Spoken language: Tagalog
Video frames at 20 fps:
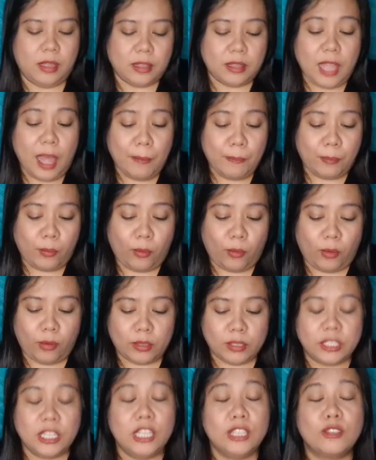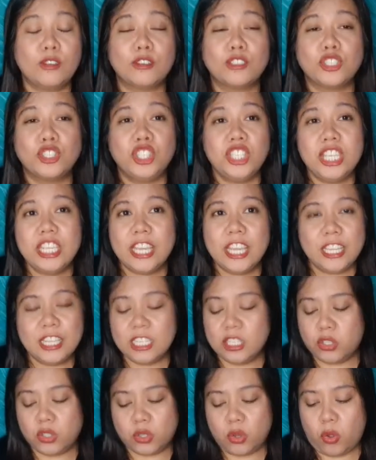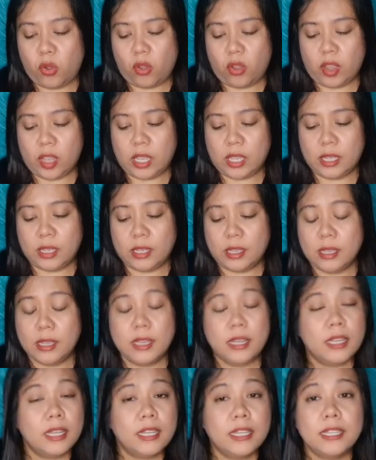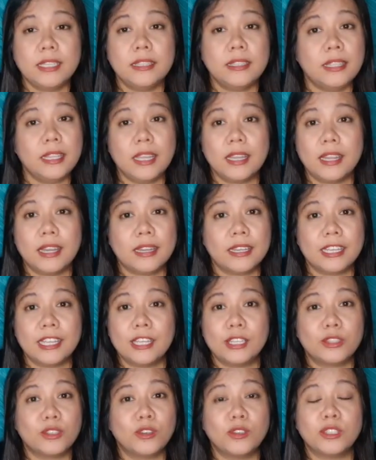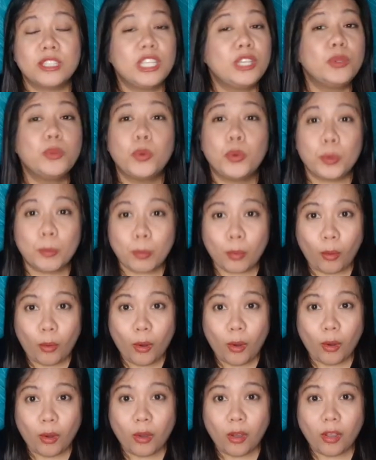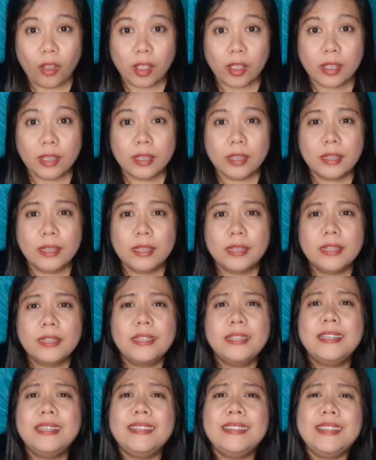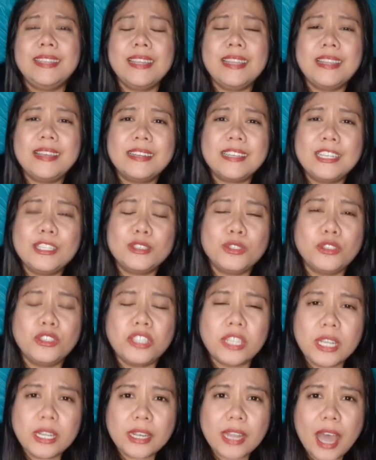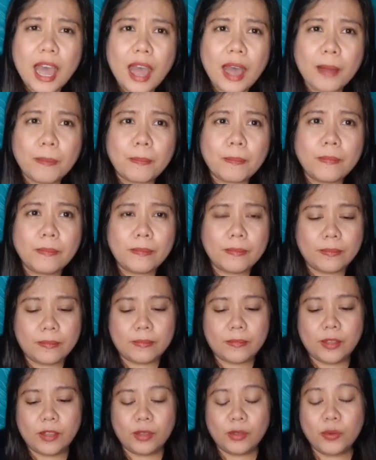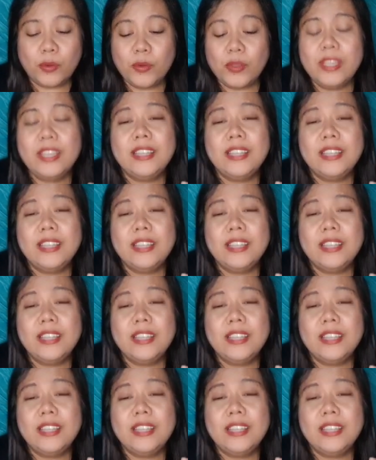Tapos, itong chicken ni Joy, hindi lang ito tinurbo. Hindi lang ito drinap kung